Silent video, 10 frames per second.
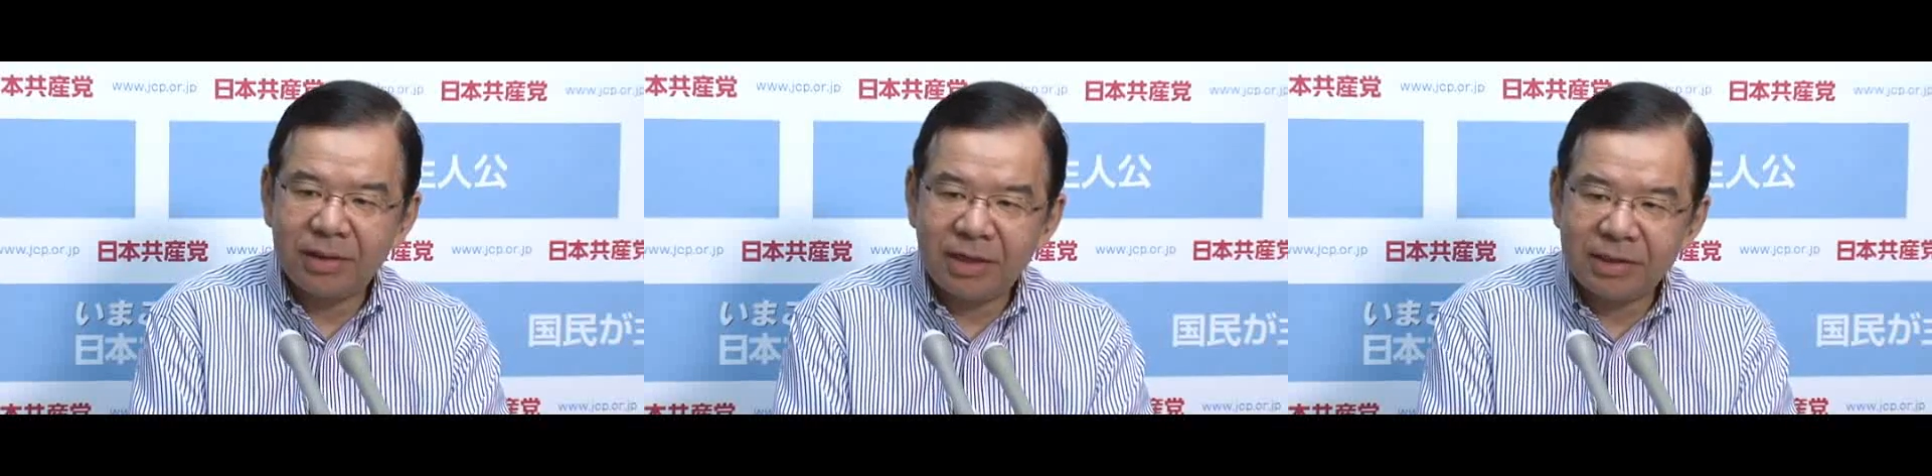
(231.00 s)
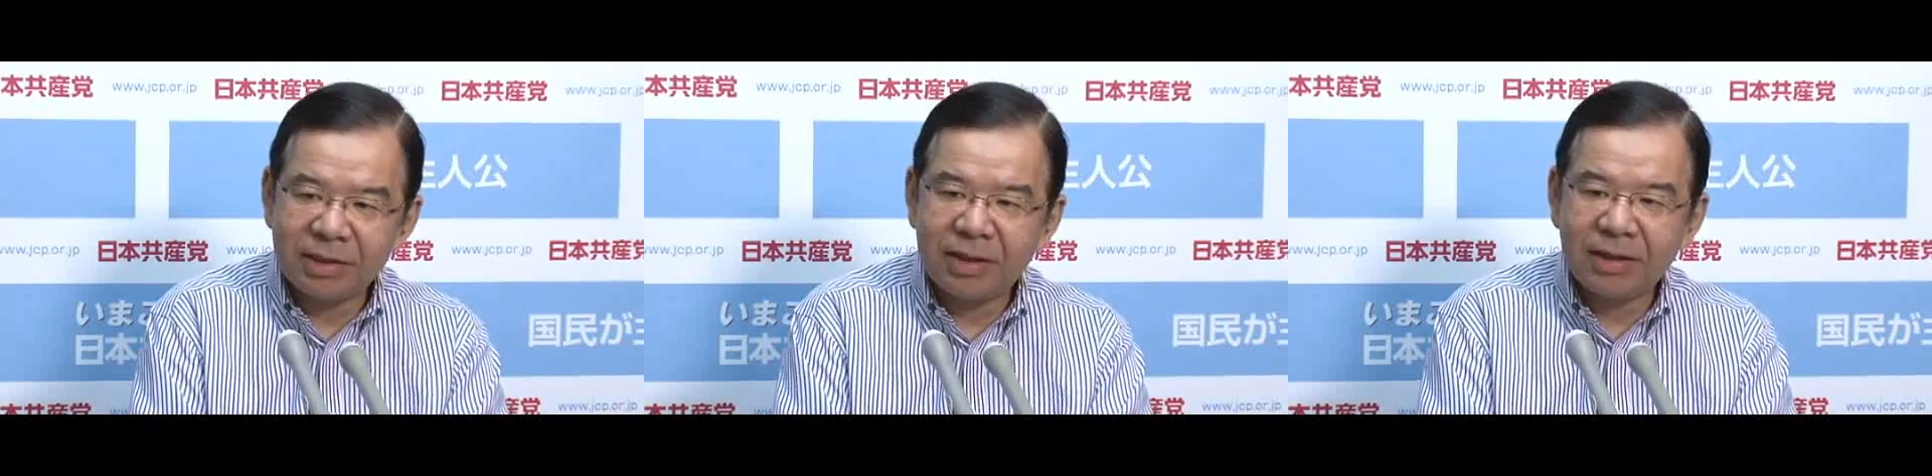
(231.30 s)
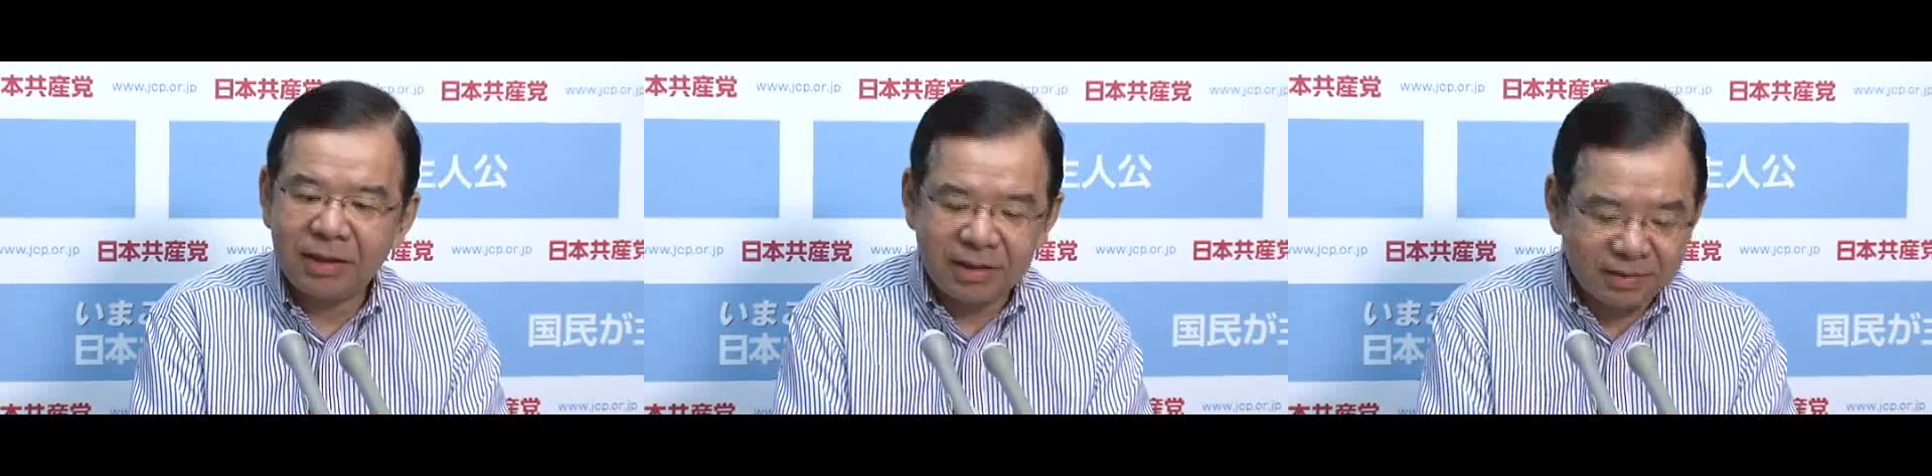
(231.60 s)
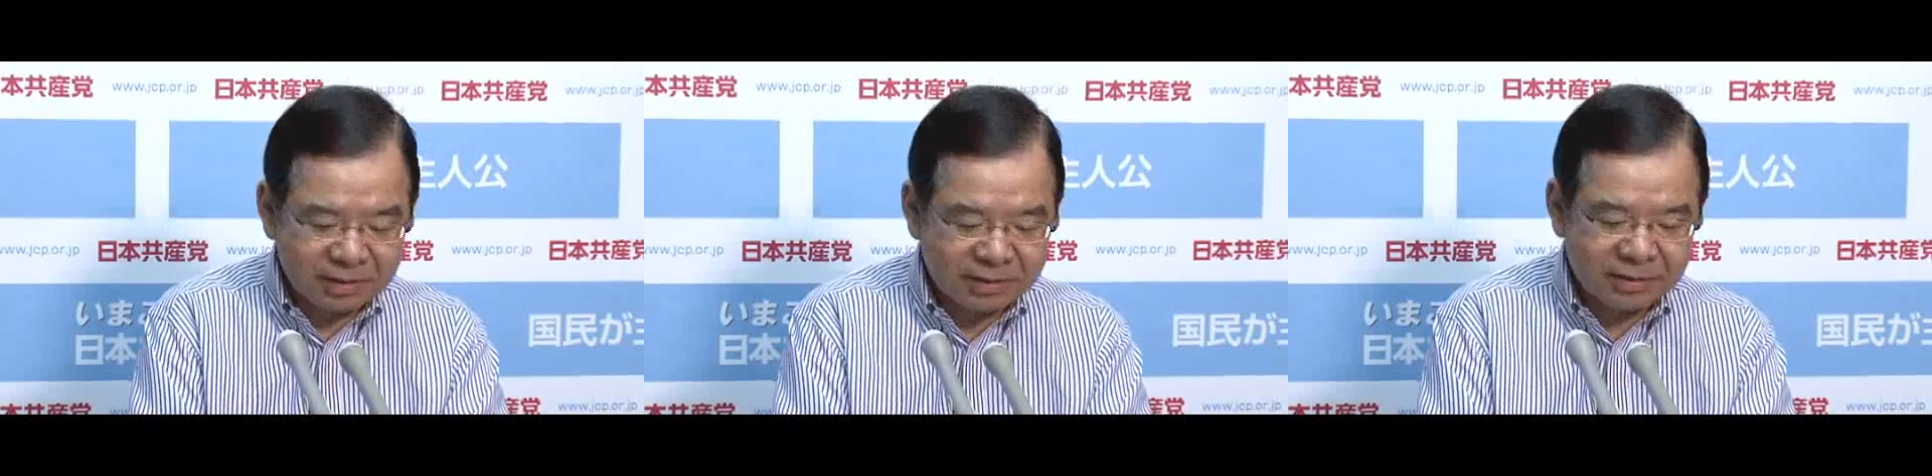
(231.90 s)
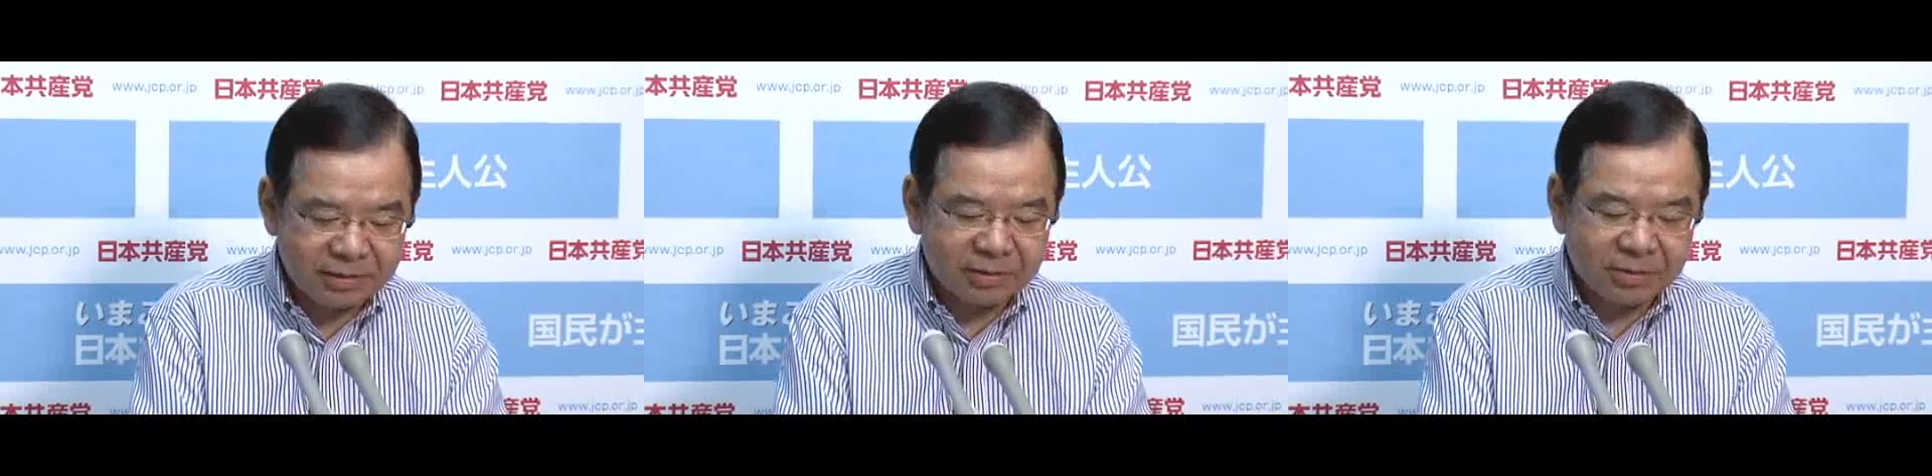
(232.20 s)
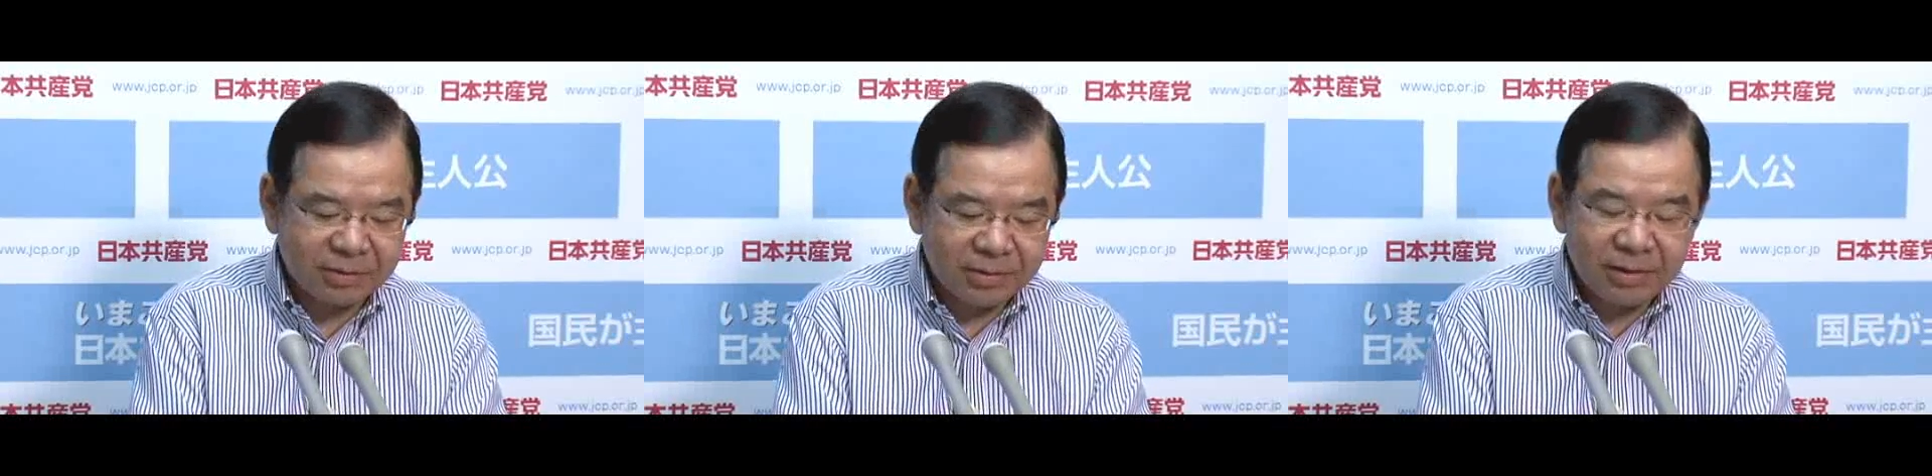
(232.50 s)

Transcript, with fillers: 会社が実施すると、